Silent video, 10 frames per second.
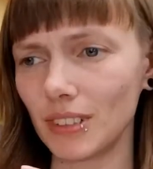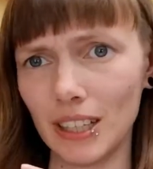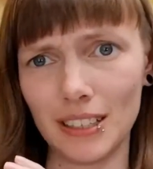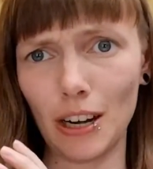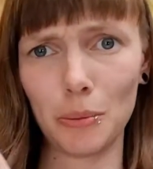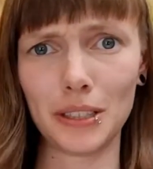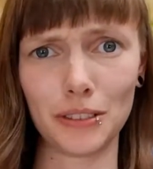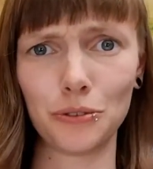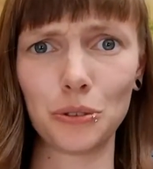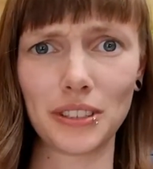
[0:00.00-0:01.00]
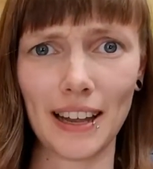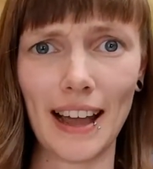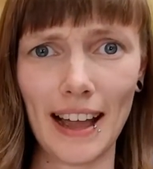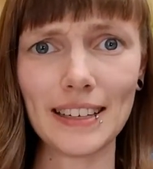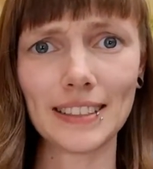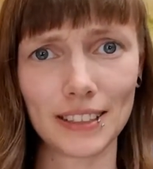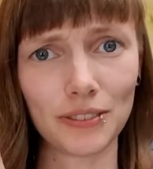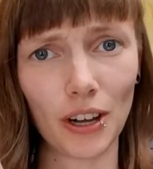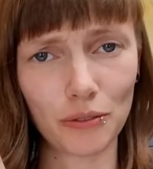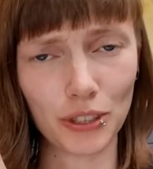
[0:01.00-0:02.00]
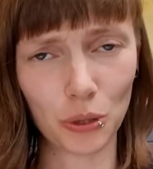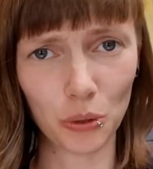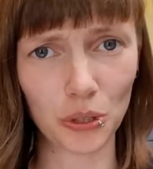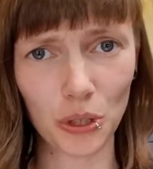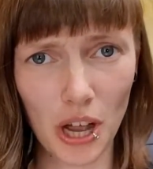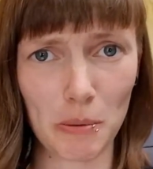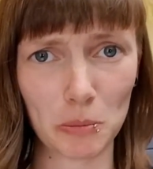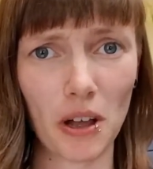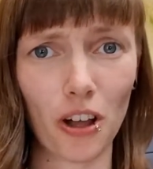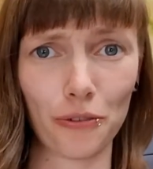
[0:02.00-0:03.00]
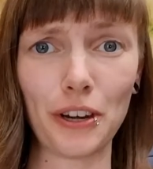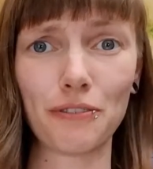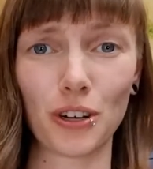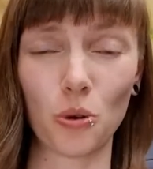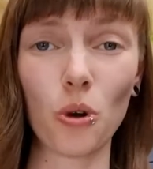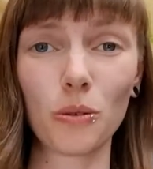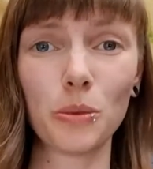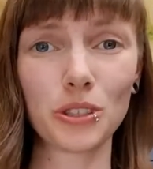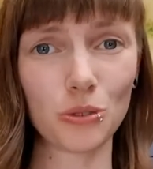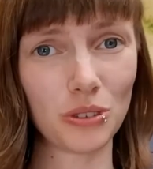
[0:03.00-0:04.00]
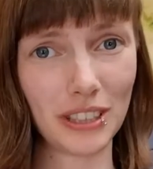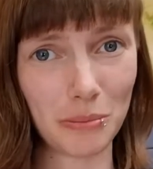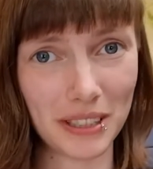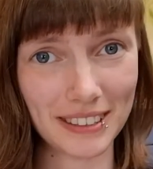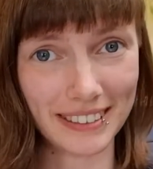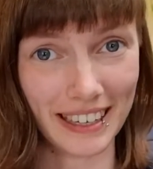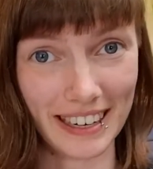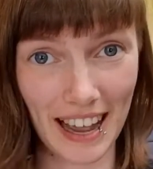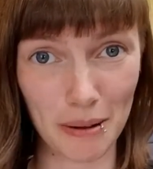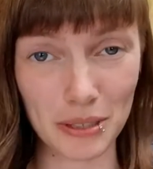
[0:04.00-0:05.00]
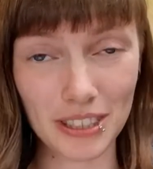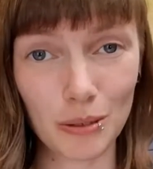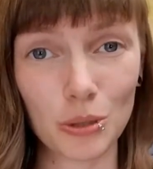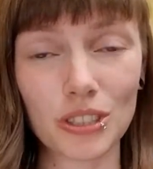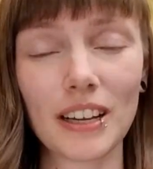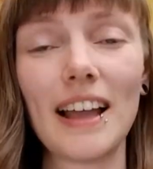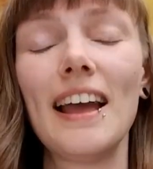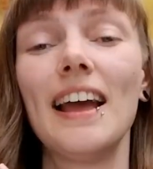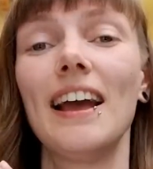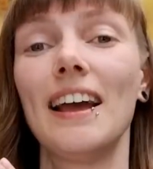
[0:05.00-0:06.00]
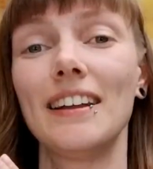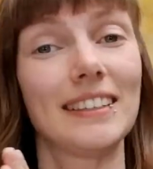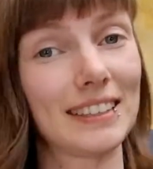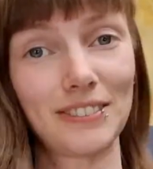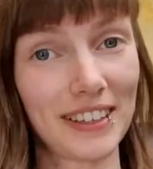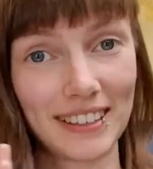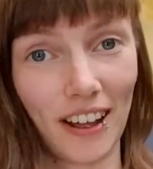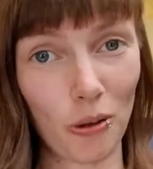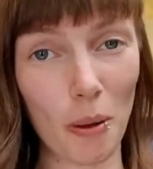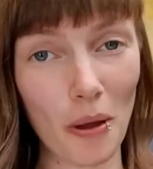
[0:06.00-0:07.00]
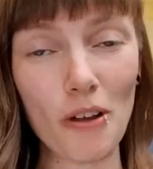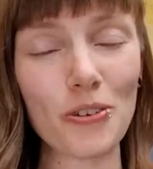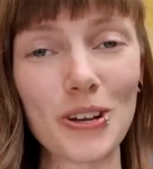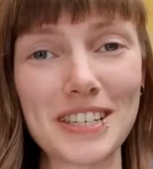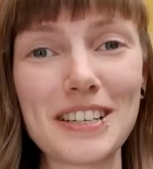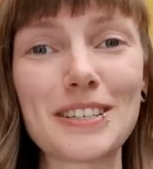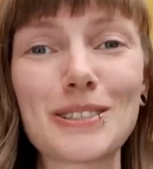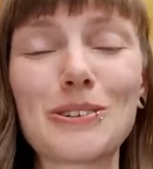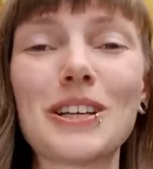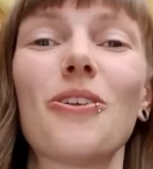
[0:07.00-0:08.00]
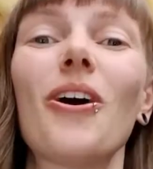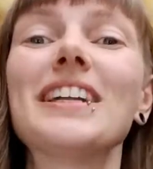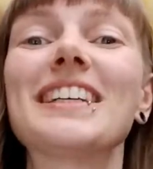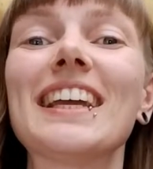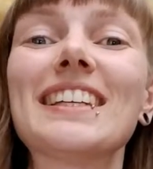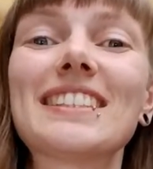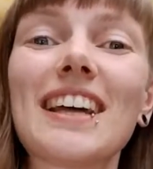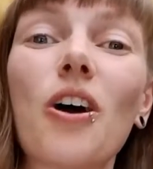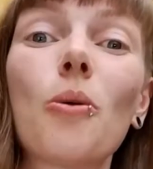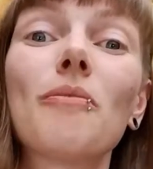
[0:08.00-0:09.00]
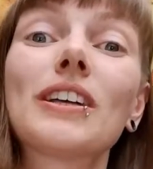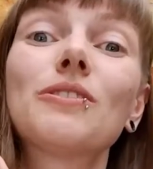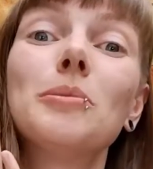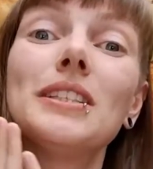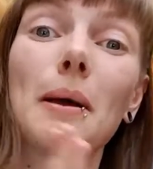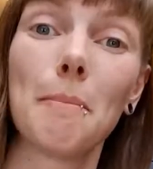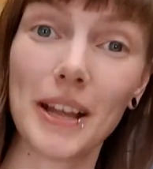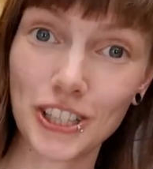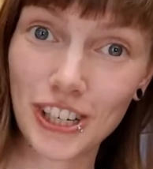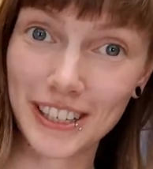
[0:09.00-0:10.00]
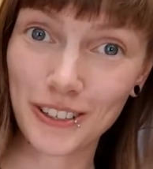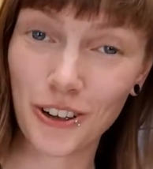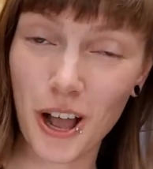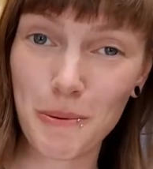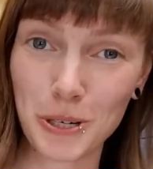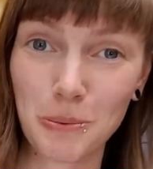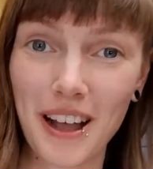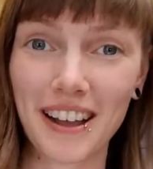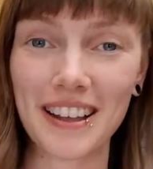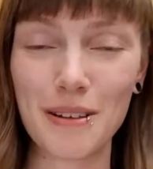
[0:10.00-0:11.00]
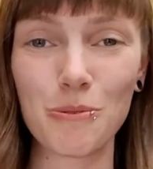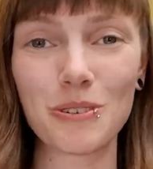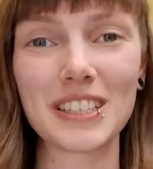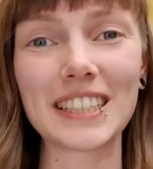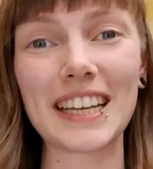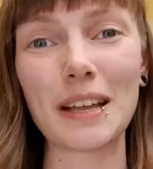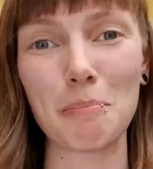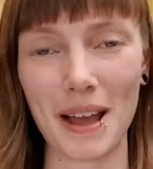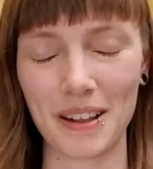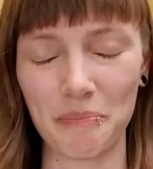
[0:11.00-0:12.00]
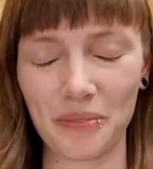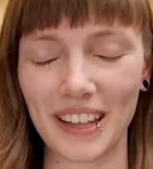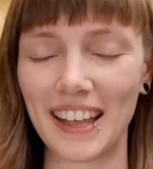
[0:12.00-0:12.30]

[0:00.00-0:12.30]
Ich glaube, da sind wir uns alle einig, dass wir auf die Hundekörpersprache auf jeden Fall gucken müssen und die mit ins Training einbeziehen müssen. Deswegen darüber brauchen wir heute nicht diskutieren. Heute geht es darum, was wir mit der menschlichen Körpersprache im Hundetraining machen.